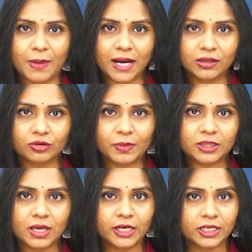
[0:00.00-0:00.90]
బెంగళూరు
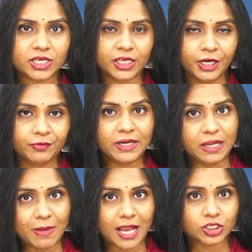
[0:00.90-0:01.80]
మధ్య నిన్న
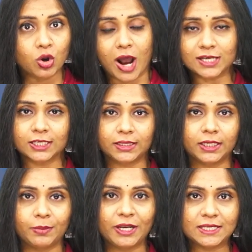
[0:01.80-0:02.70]
జరిగినటువంటి మ్యాచ్ లో
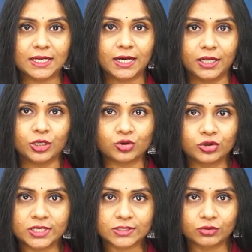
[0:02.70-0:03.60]
ఆసక్తికరమైన సంఘటన
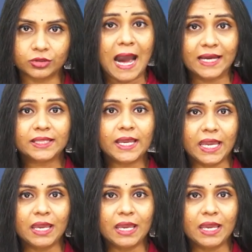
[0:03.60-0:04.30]
చోటు చేసుకుంది అయితే